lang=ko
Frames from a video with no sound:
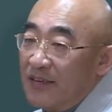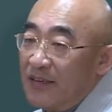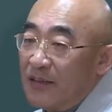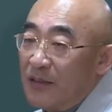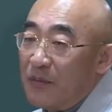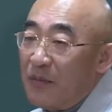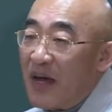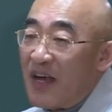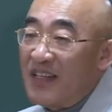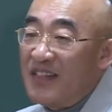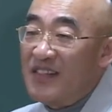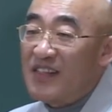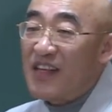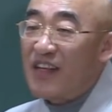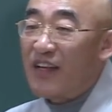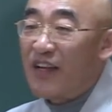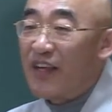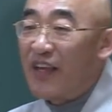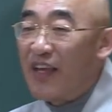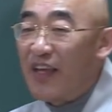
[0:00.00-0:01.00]
그럼 한
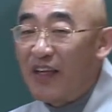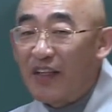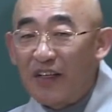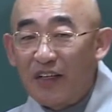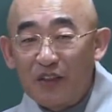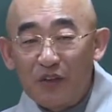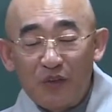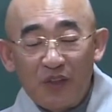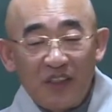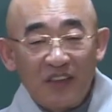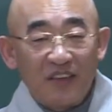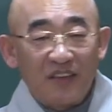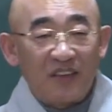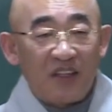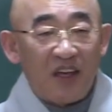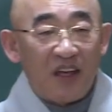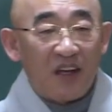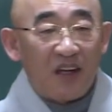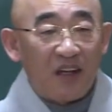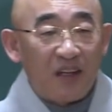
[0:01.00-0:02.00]
살에 해당이 되는
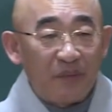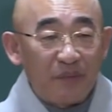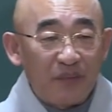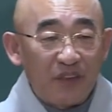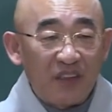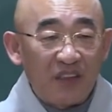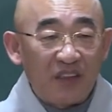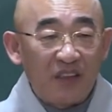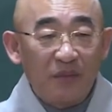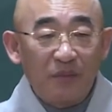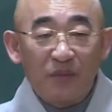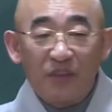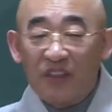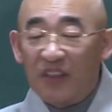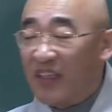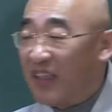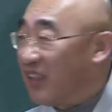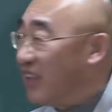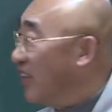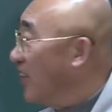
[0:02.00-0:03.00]
사람들이
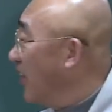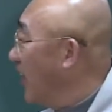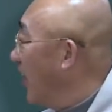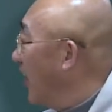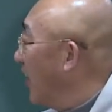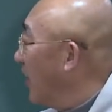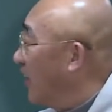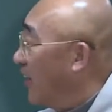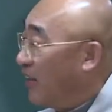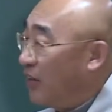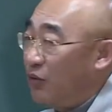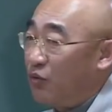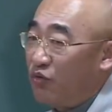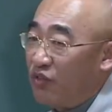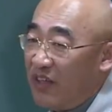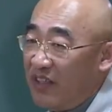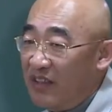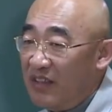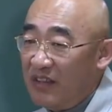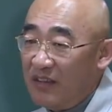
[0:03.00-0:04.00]
금년에 기에 해당이
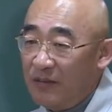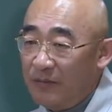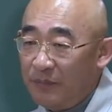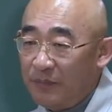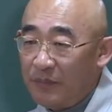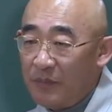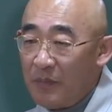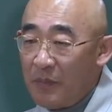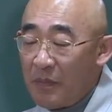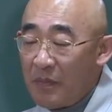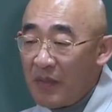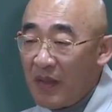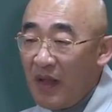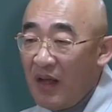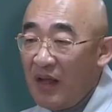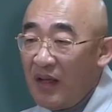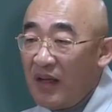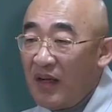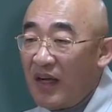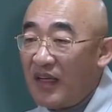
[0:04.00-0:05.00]
돼요.
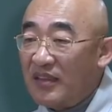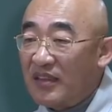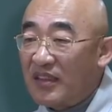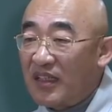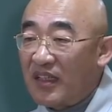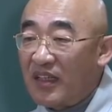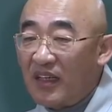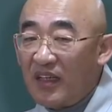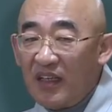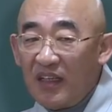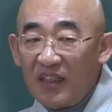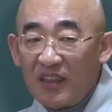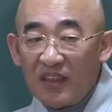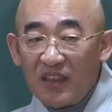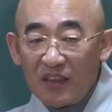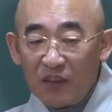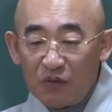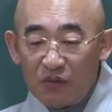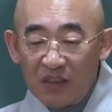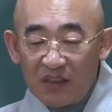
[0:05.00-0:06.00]
한 살에
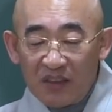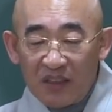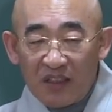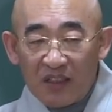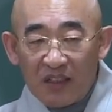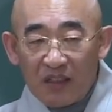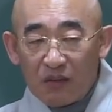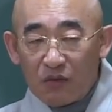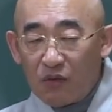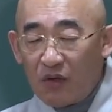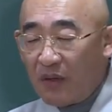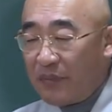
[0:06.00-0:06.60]
해당이 된다라고